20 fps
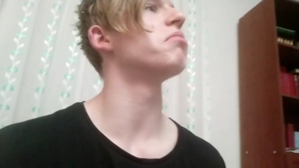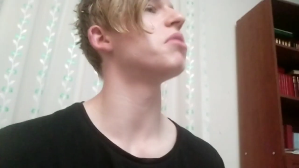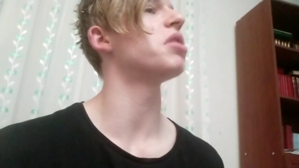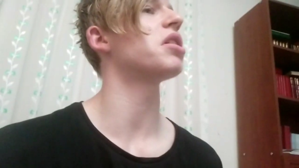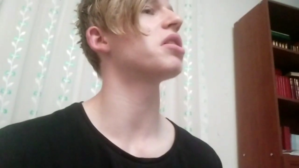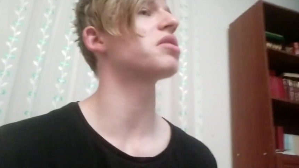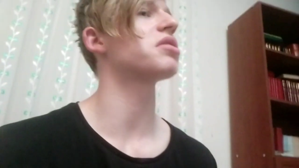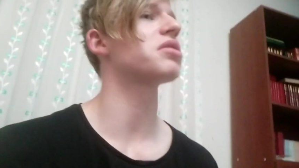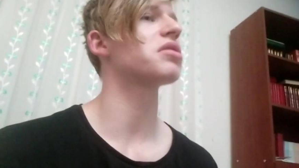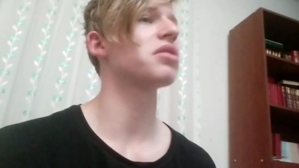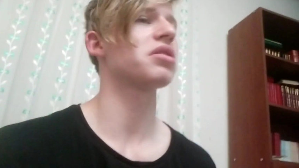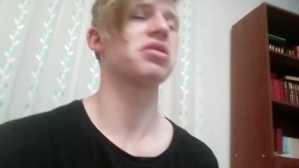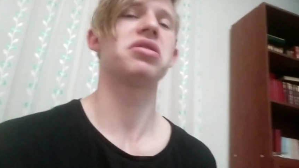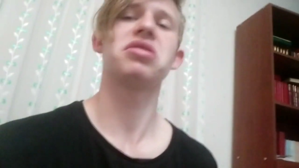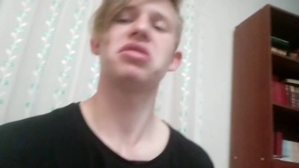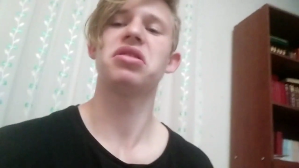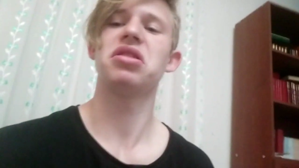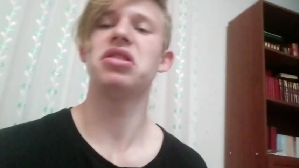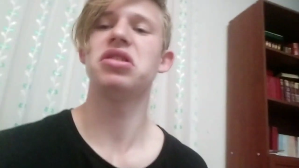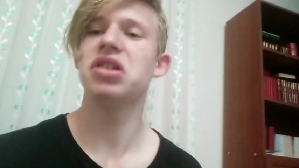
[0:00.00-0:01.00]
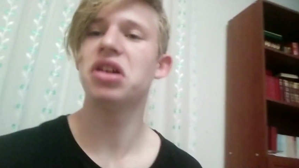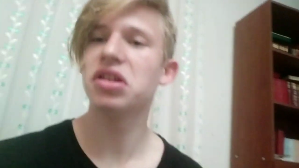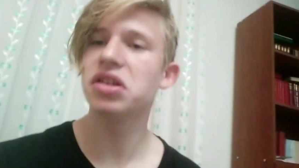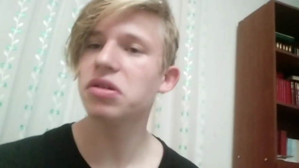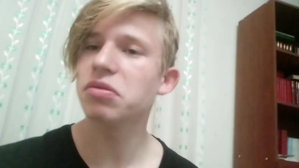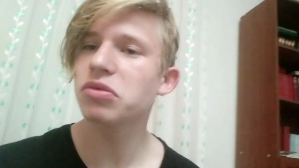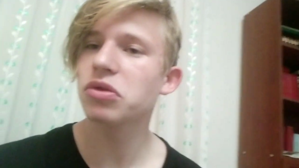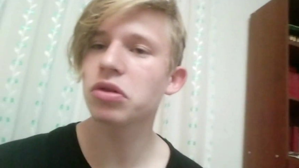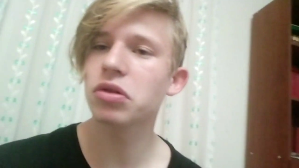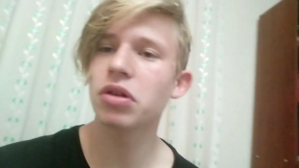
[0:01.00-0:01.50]
olmaz.
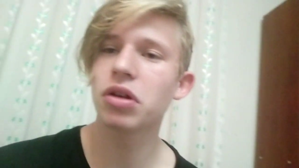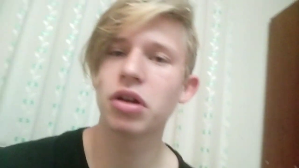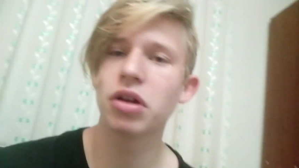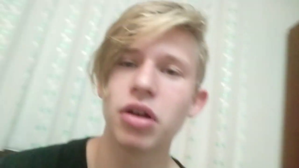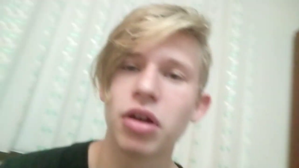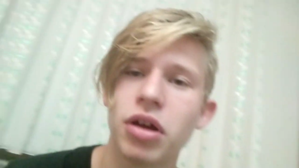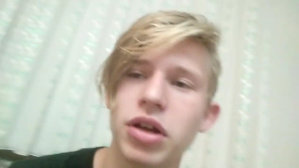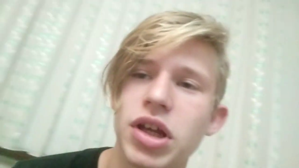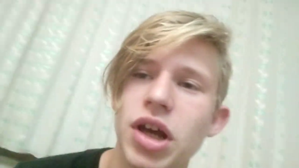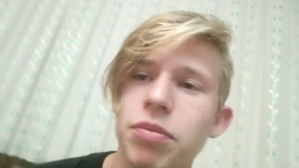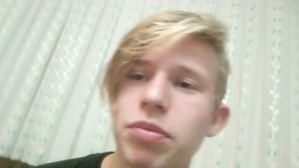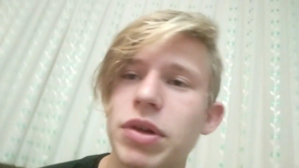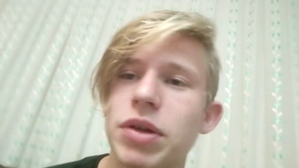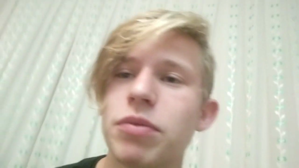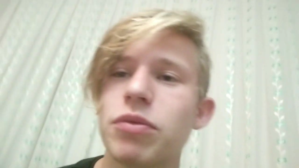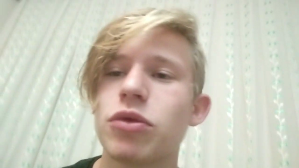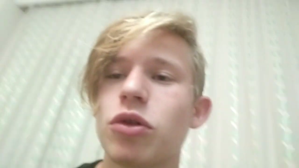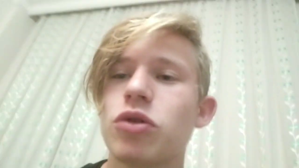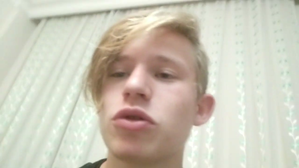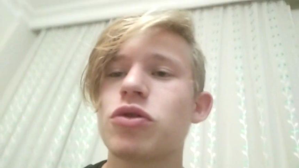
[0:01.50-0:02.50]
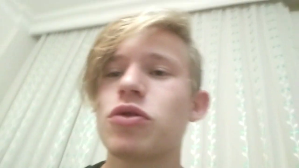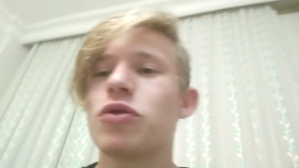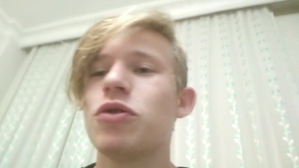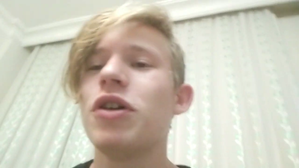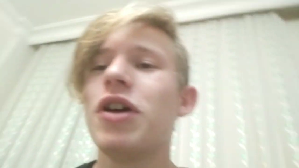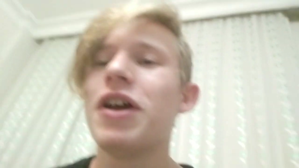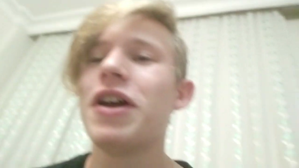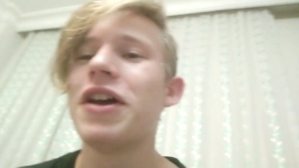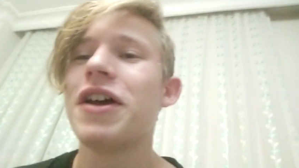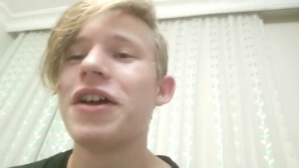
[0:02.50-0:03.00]
Yedim, to- e, yaptım
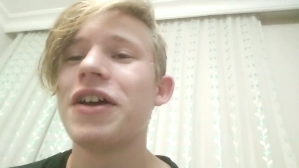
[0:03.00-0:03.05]
tostu.